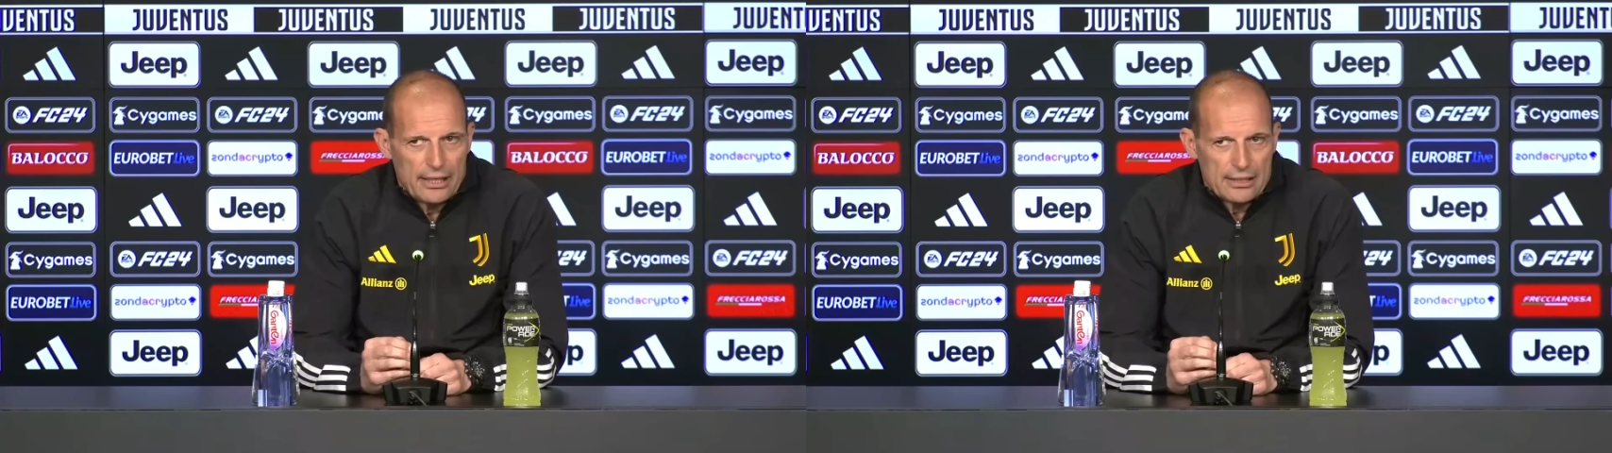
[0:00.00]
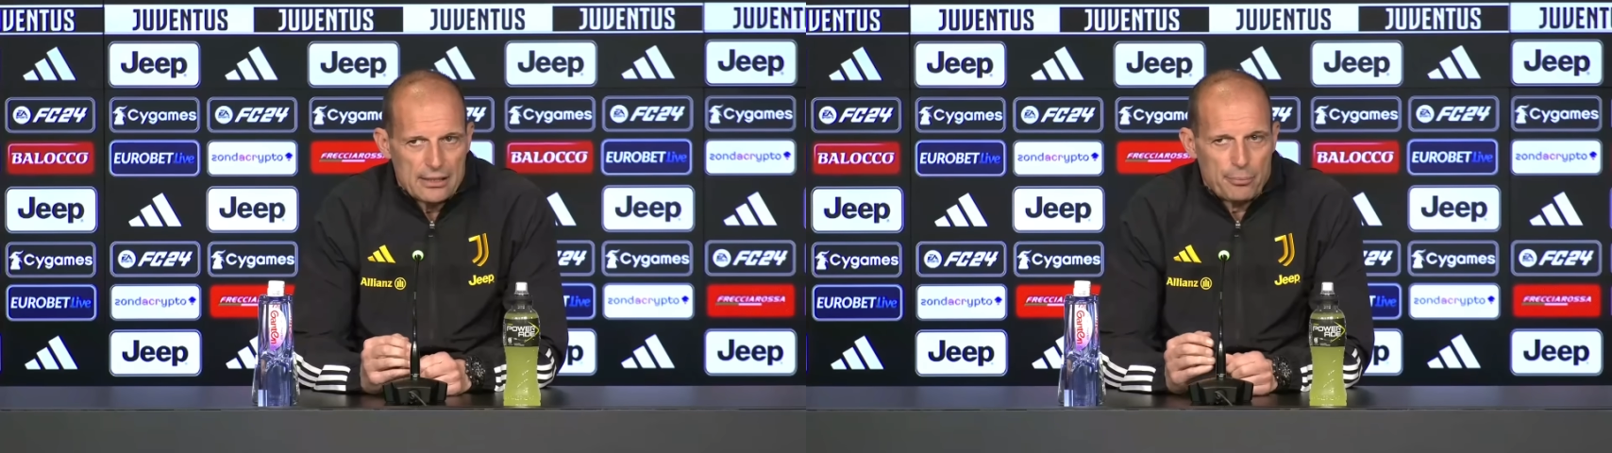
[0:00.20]

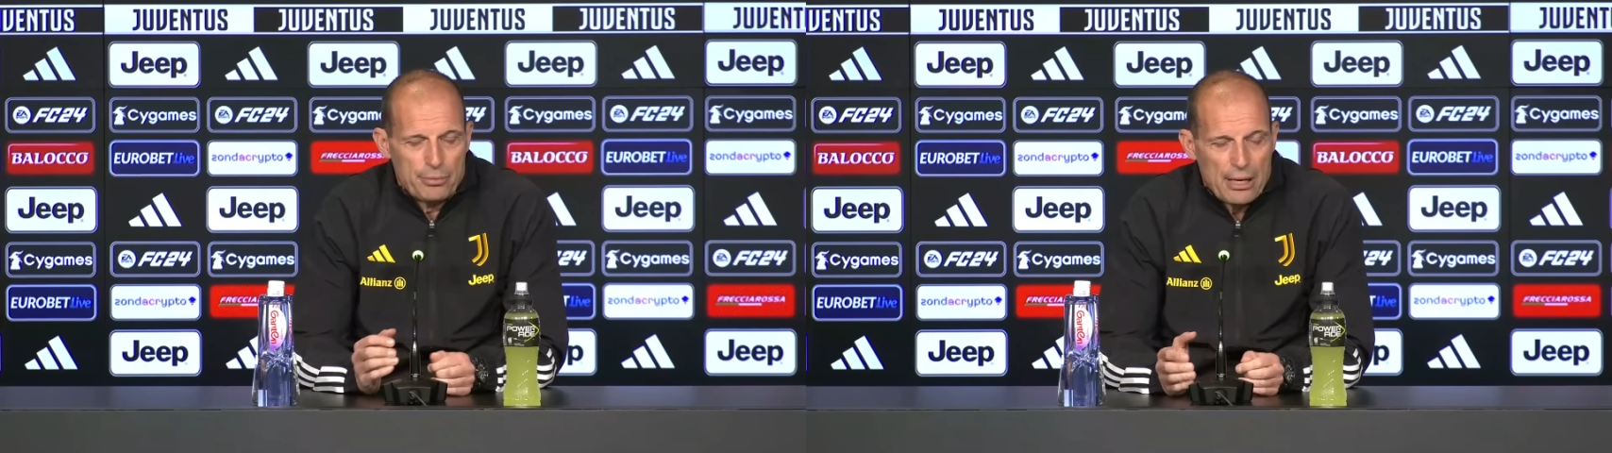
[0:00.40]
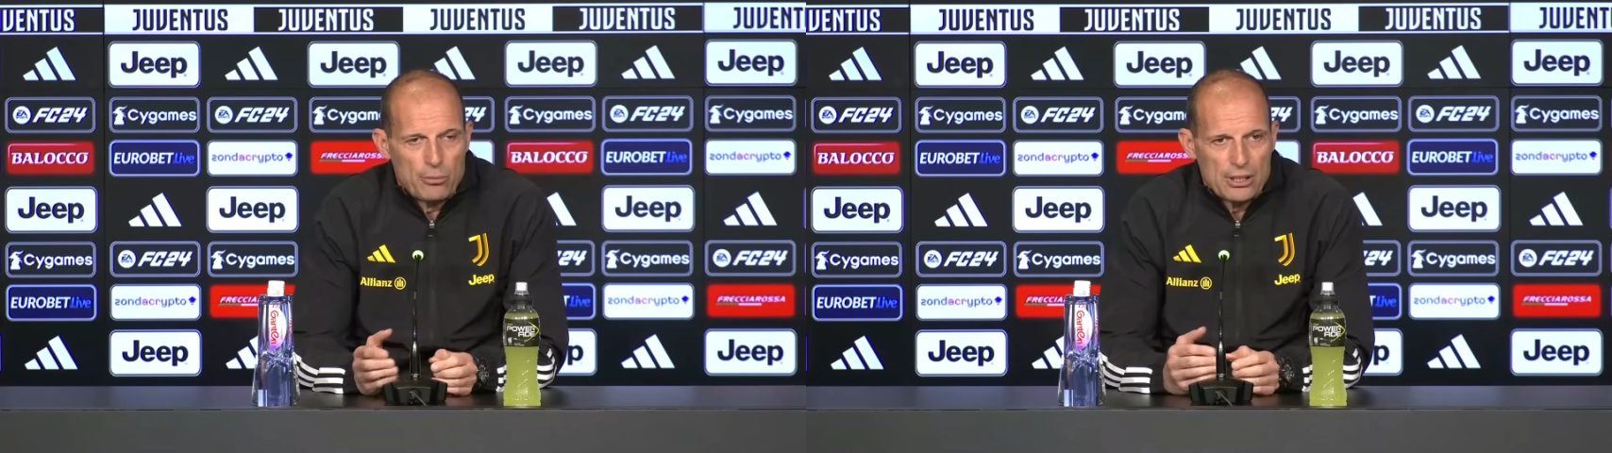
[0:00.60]
e
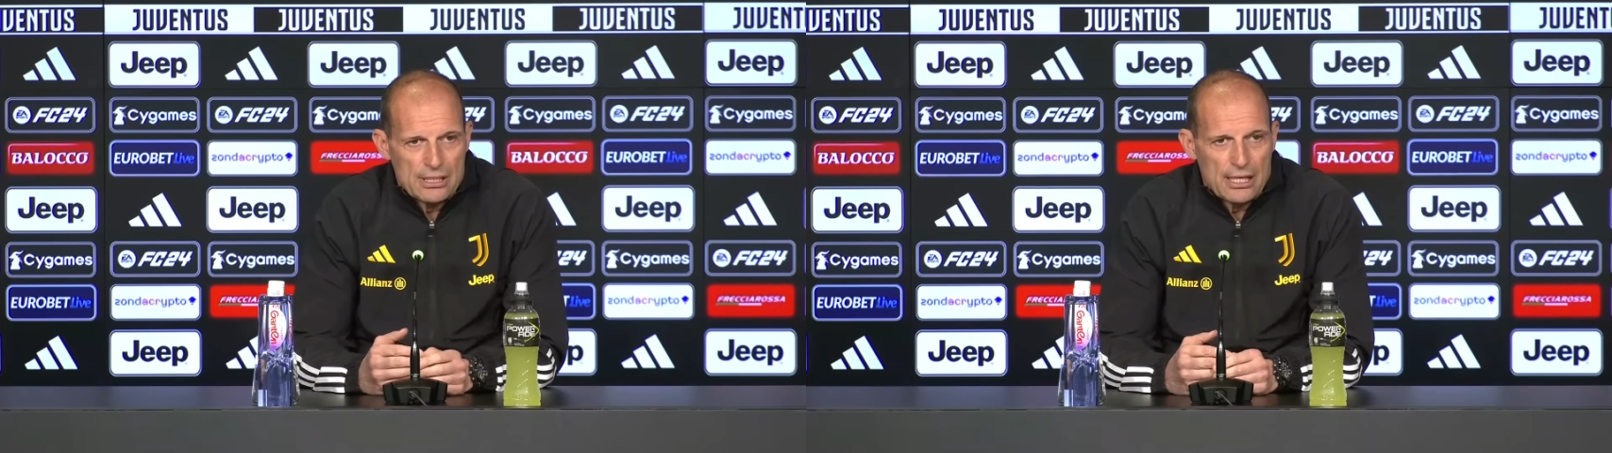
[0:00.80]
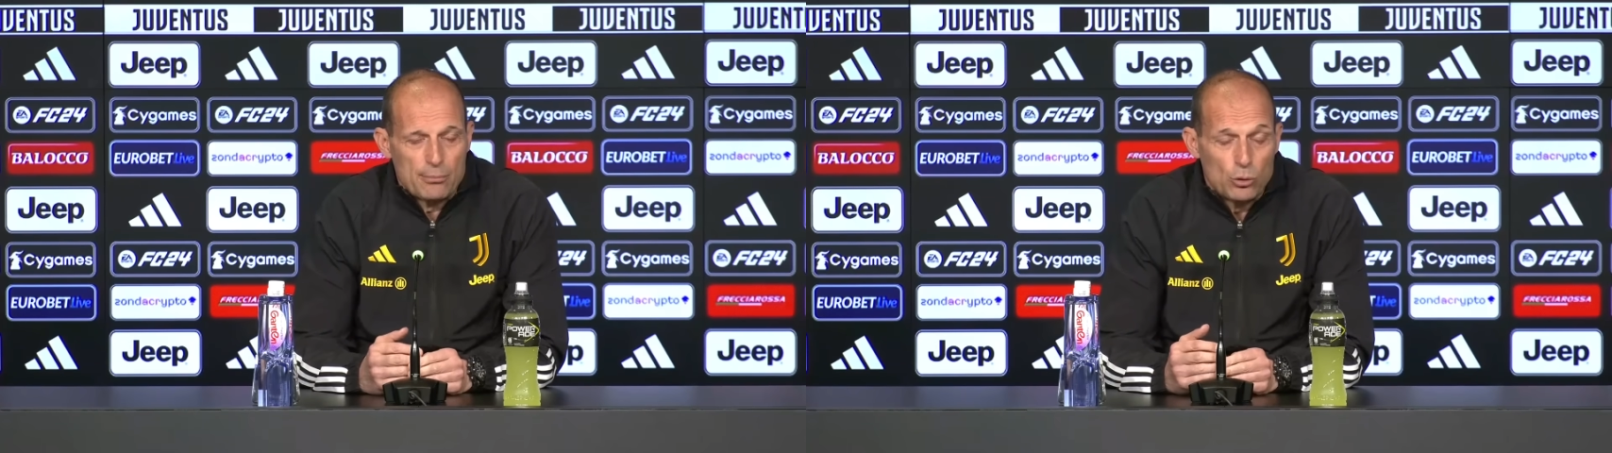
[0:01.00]
sappiamo che
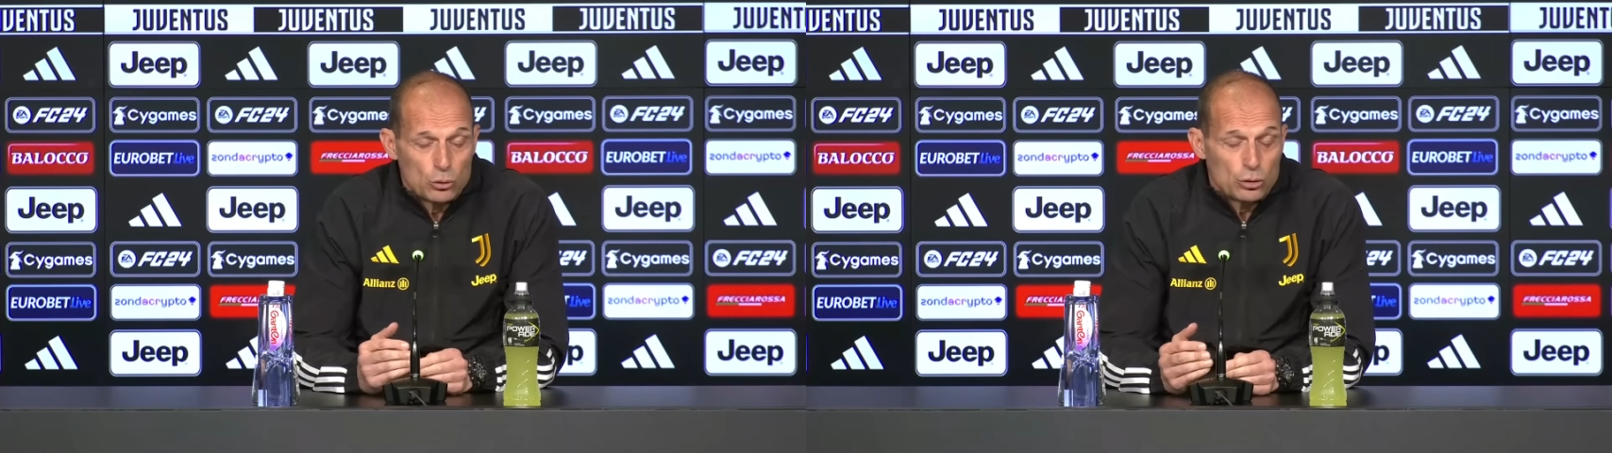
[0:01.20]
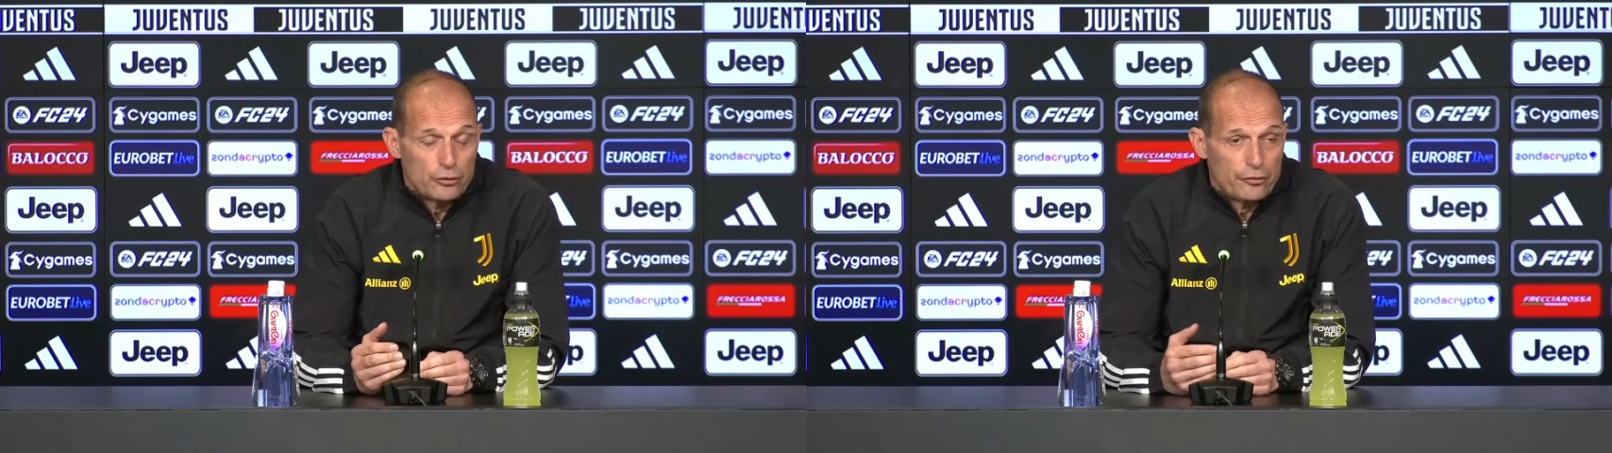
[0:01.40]
sarà
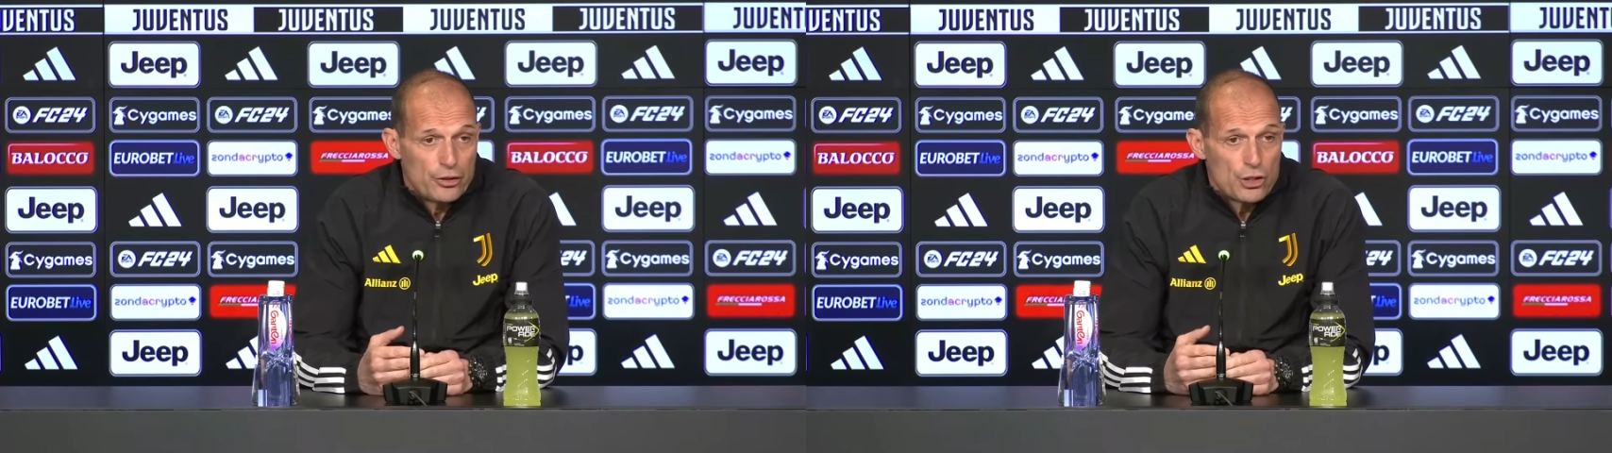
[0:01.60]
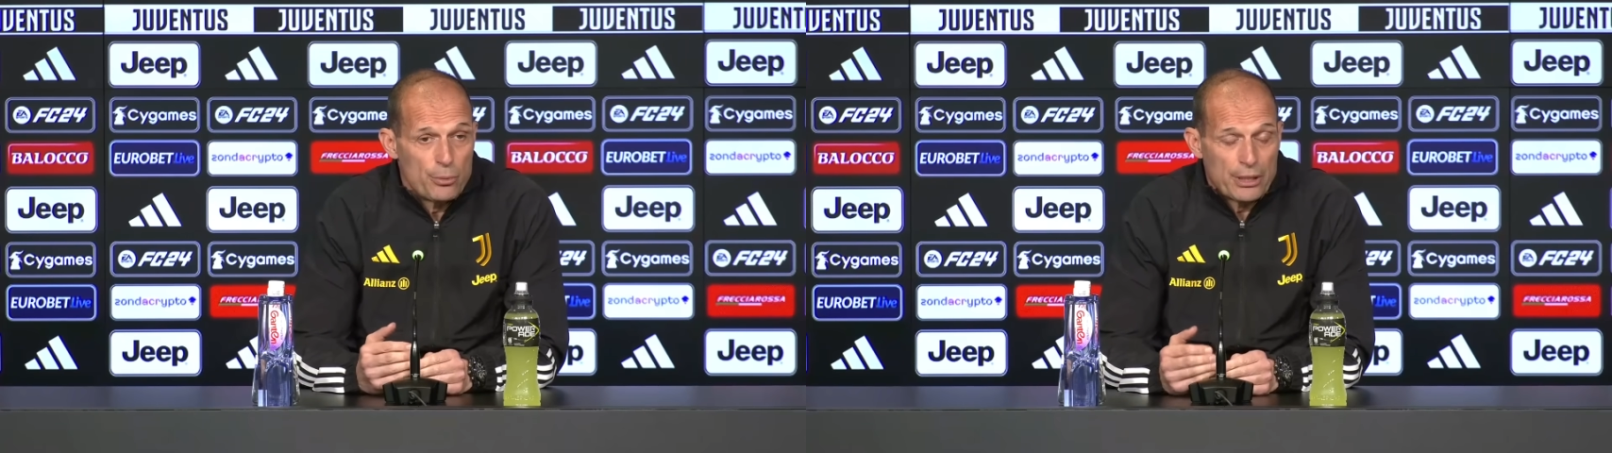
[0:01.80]
molto difficile